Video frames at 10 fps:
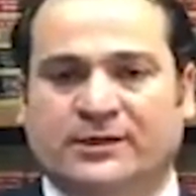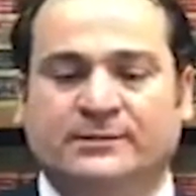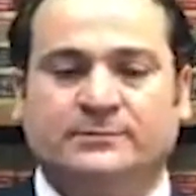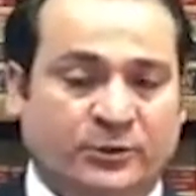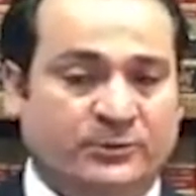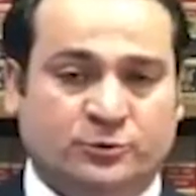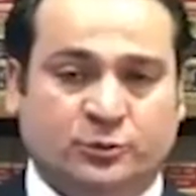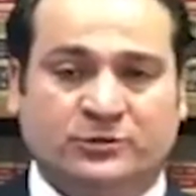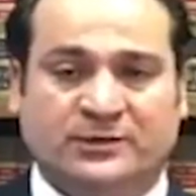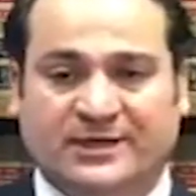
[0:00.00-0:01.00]
olarak böyle bir
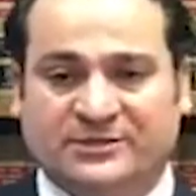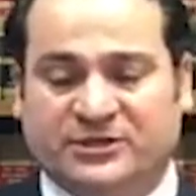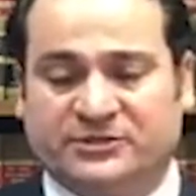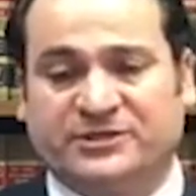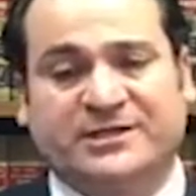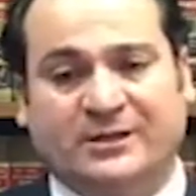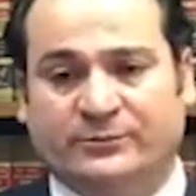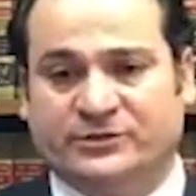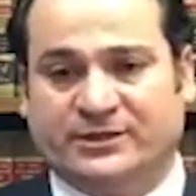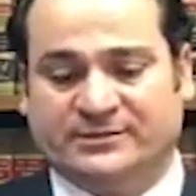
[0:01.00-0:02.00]
sorunla karşı karşıya
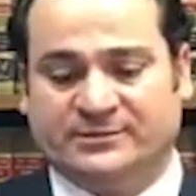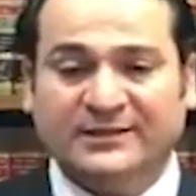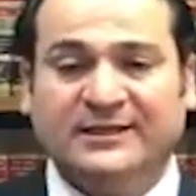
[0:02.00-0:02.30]
kalmayacaksınız.